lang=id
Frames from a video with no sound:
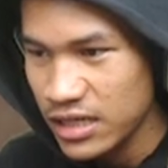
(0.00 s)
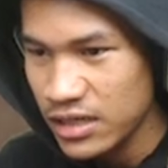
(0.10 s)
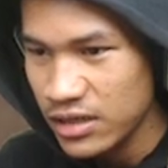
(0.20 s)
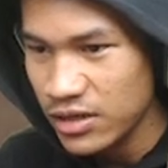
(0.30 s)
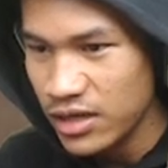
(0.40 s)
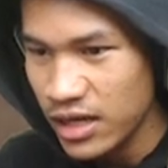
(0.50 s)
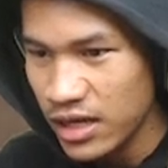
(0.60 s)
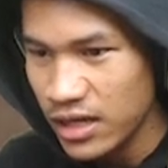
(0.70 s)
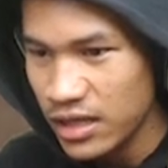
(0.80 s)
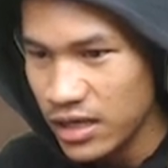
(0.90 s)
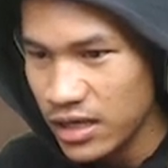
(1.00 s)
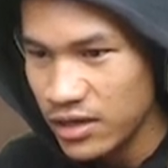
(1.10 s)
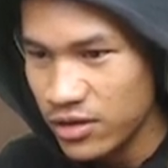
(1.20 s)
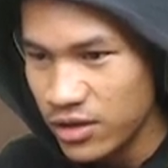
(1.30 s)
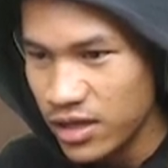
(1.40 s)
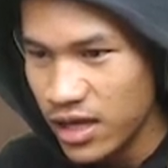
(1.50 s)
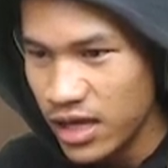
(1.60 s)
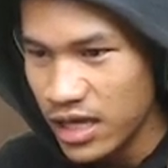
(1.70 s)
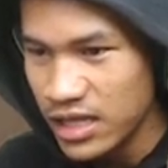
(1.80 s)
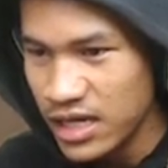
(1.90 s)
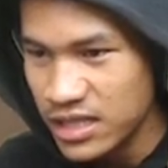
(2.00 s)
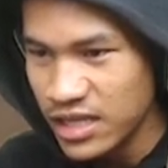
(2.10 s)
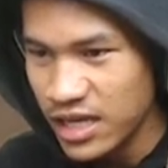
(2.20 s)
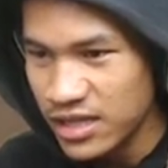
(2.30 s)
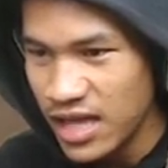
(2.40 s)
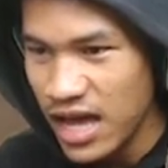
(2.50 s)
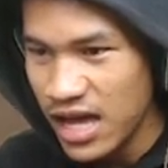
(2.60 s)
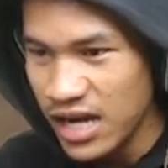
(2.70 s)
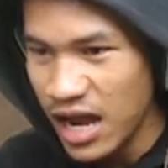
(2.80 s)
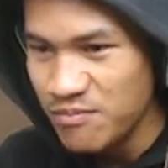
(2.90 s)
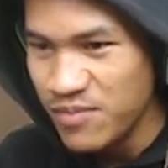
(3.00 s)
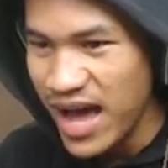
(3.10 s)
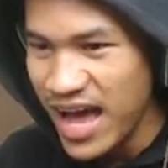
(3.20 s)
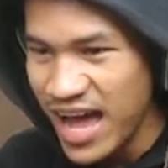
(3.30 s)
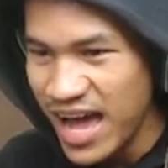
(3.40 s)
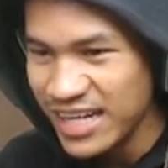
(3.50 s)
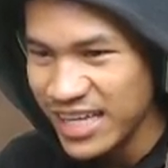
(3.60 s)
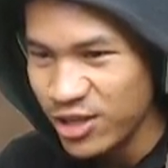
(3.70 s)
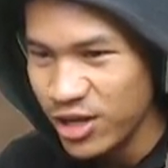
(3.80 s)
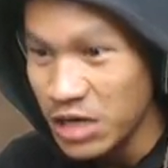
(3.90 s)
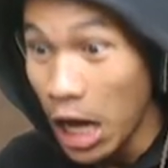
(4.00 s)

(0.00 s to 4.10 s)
Oke, okay, kita oke, okay, kita lihat sekitar, aman gitu kan.